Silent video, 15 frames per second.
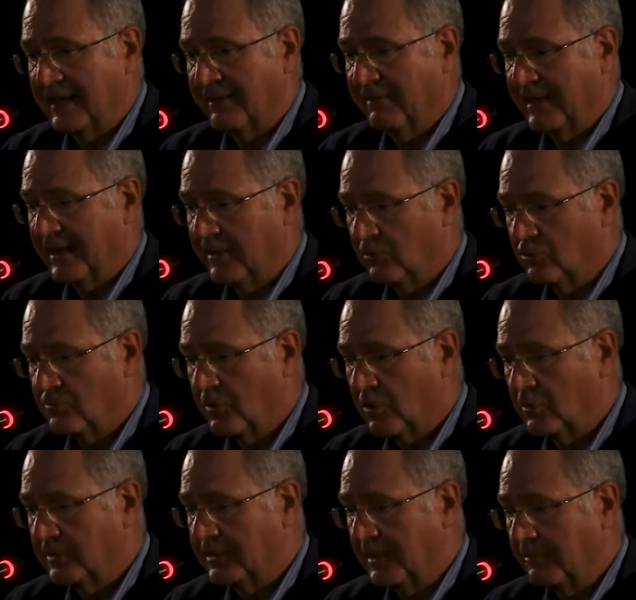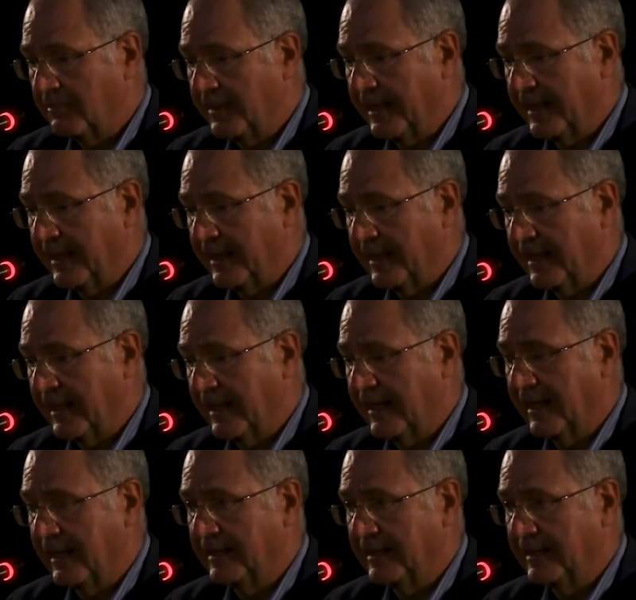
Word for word: che verranno svolte per eh,